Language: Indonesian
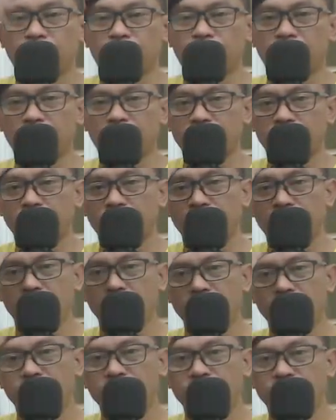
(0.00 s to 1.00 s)
Terima kasih
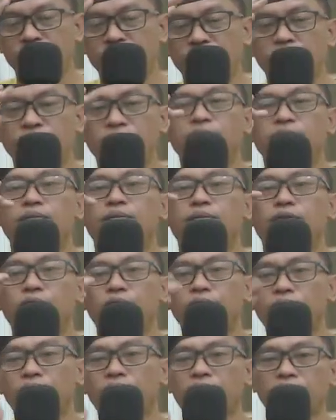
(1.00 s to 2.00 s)
kawan.
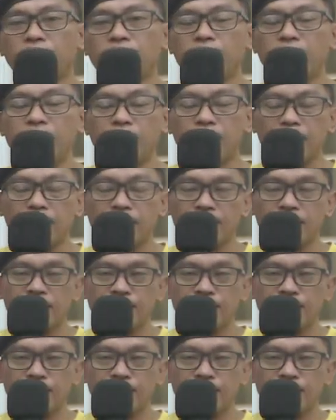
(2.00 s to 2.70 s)
Mohon doanya